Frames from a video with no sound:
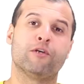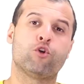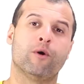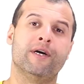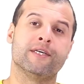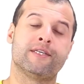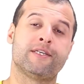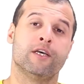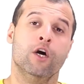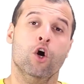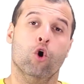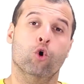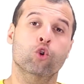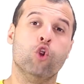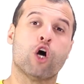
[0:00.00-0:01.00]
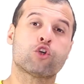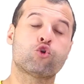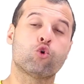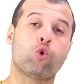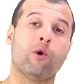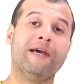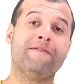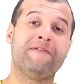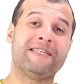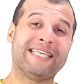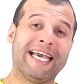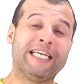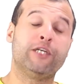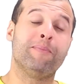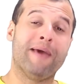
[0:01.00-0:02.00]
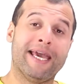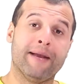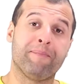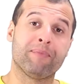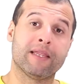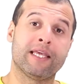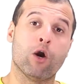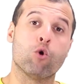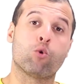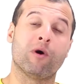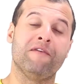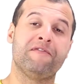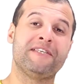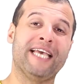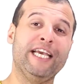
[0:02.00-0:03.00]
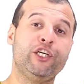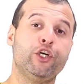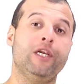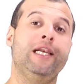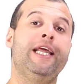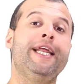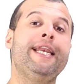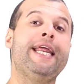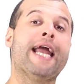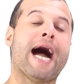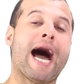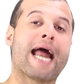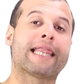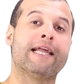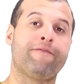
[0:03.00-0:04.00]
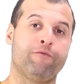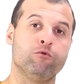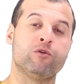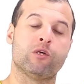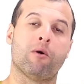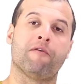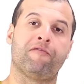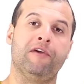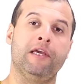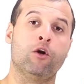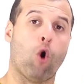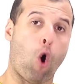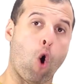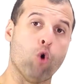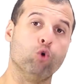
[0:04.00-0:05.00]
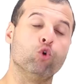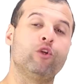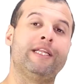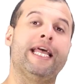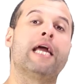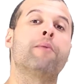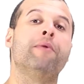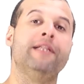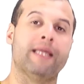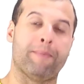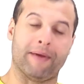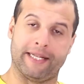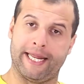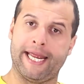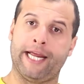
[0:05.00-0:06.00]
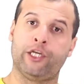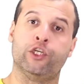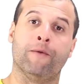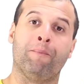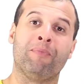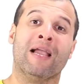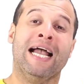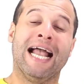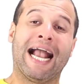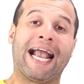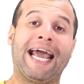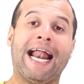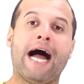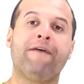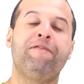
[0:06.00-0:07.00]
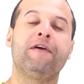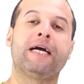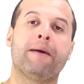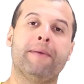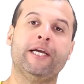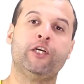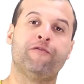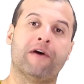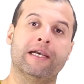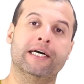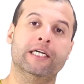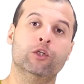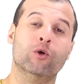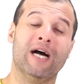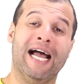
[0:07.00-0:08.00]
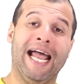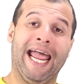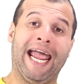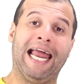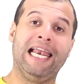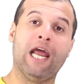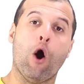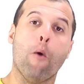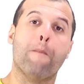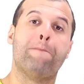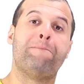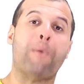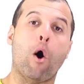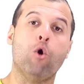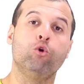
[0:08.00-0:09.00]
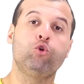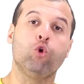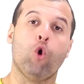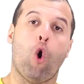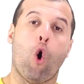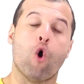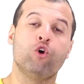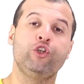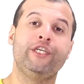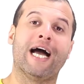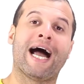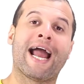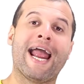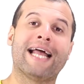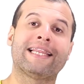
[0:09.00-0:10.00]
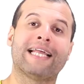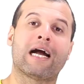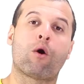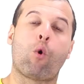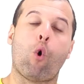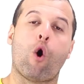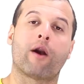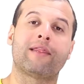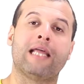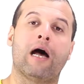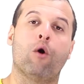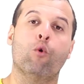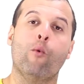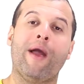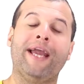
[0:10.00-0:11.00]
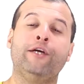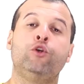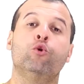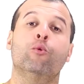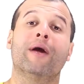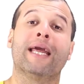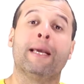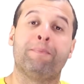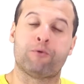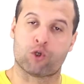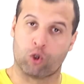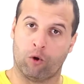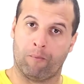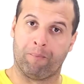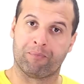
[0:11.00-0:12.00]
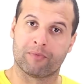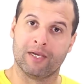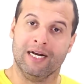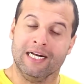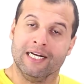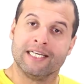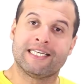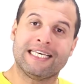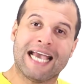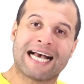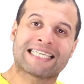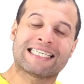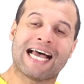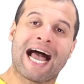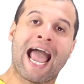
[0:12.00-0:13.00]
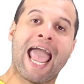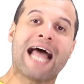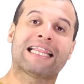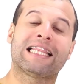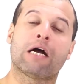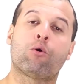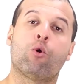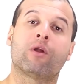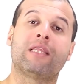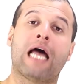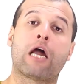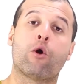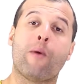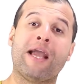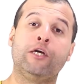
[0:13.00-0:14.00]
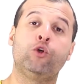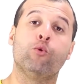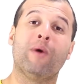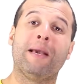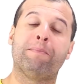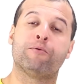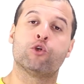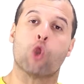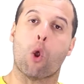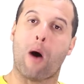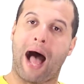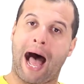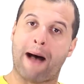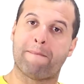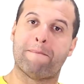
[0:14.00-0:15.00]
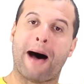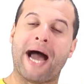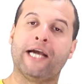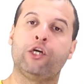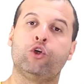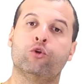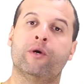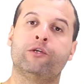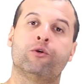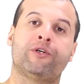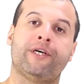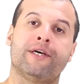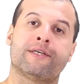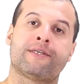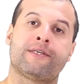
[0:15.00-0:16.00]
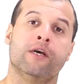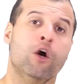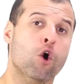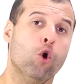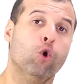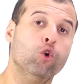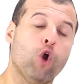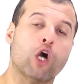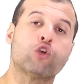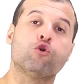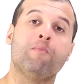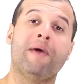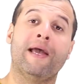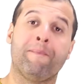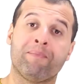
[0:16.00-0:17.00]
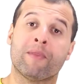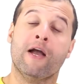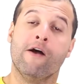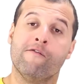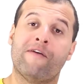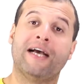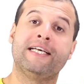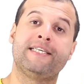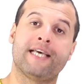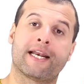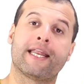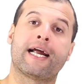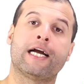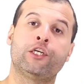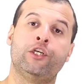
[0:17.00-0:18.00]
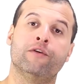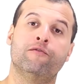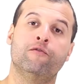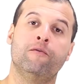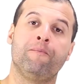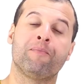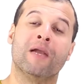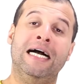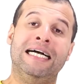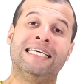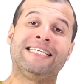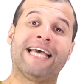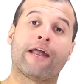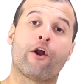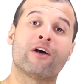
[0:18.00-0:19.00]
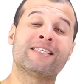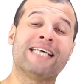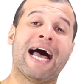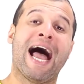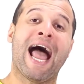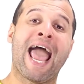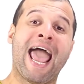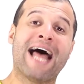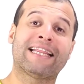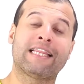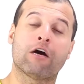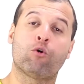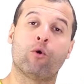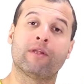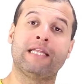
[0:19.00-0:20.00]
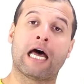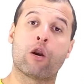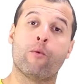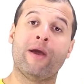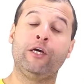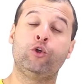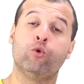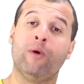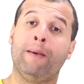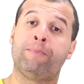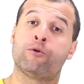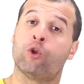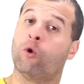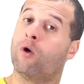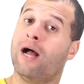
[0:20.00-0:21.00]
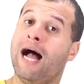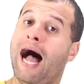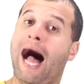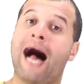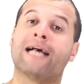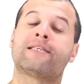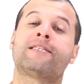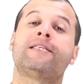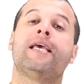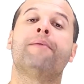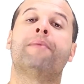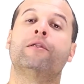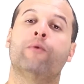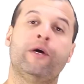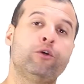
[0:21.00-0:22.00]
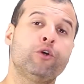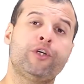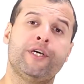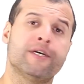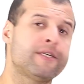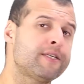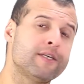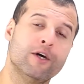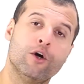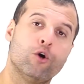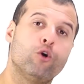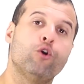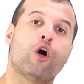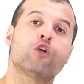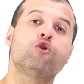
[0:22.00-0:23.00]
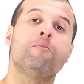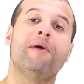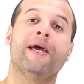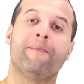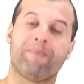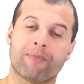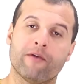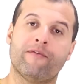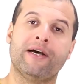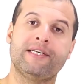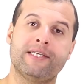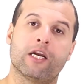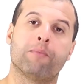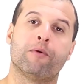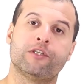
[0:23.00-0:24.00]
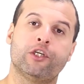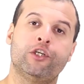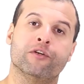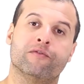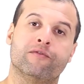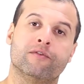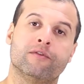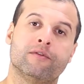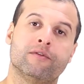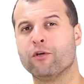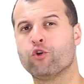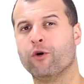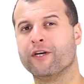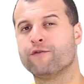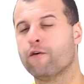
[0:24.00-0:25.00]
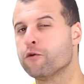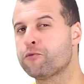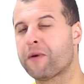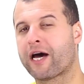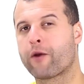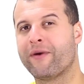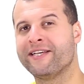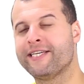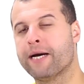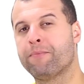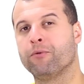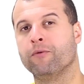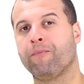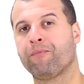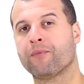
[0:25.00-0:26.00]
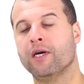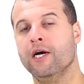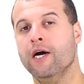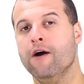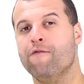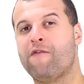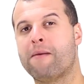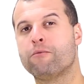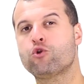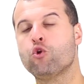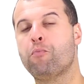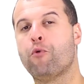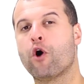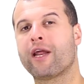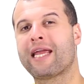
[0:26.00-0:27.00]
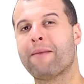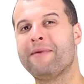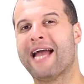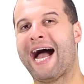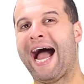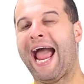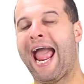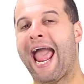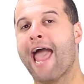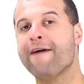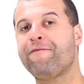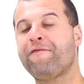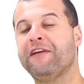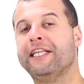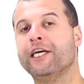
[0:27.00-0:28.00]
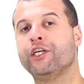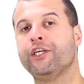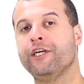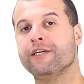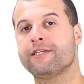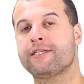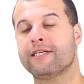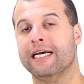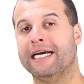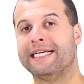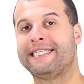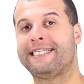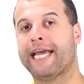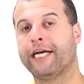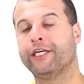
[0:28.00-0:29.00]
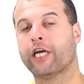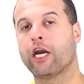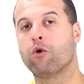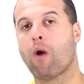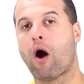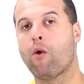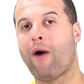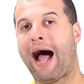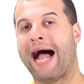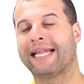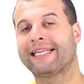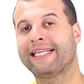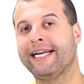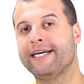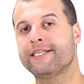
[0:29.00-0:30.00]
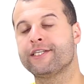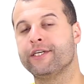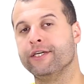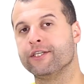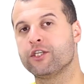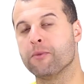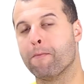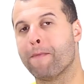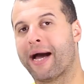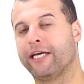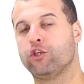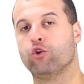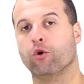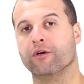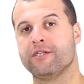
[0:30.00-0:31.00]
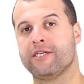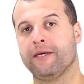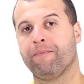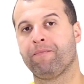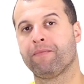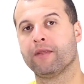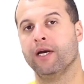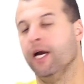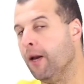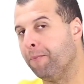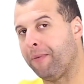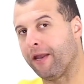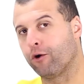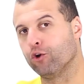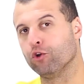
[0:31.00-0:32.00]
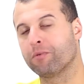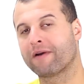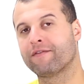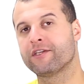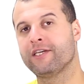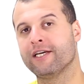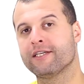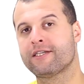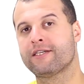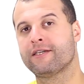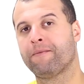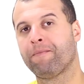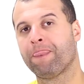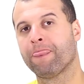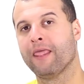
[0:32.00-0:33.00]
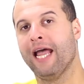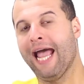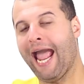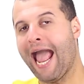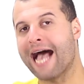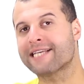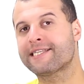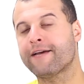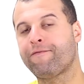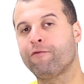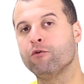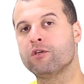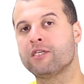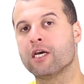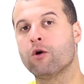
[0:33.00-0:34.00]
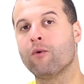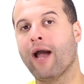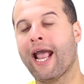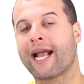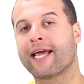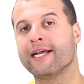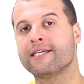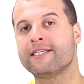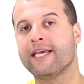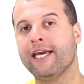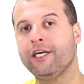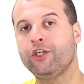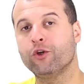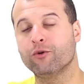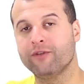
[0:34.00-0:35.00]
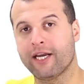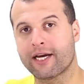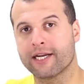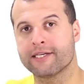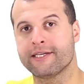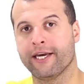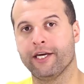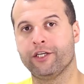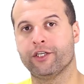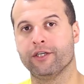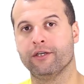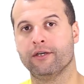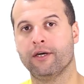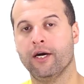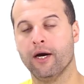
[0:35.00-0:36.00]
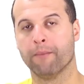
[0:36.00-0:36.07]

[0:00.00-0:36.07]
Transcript: Pessoas, o nosso coeficiente B, que é o coeficiente linear da função afim ou o termo independente, graficamente falando, ele é o ponto onde a reta corta o eixo y. Se essa reta cortar o eixo y abaixo do eixo x, o nosso b vai ser negativo. Se a nossa reta cortar o eixo y acima do eixo x, o nosso b vai ser positivo. Pessoas, vamos pegar um exemplo? Vamos supor que a minha f de x seja igual a 3x mais 12. Pergunto para vocês, essa função é crescente ou decrescente?